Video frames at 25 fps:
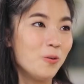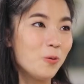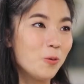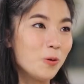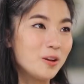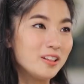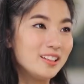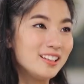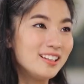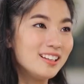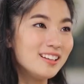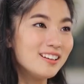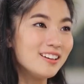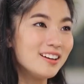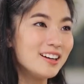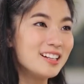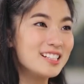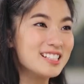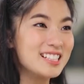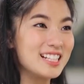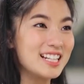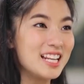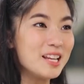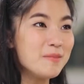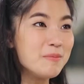อุ้ยดีเลย
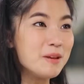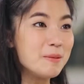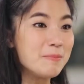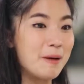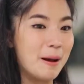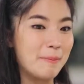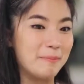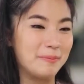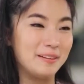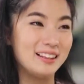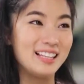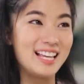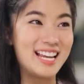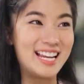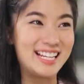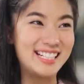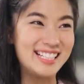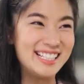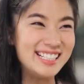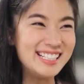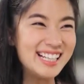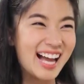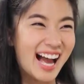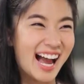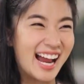จะได้มีแบบเล
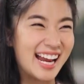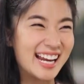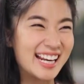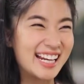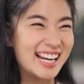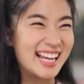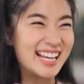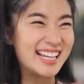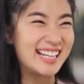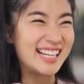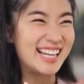ดี้ไนท์อะไร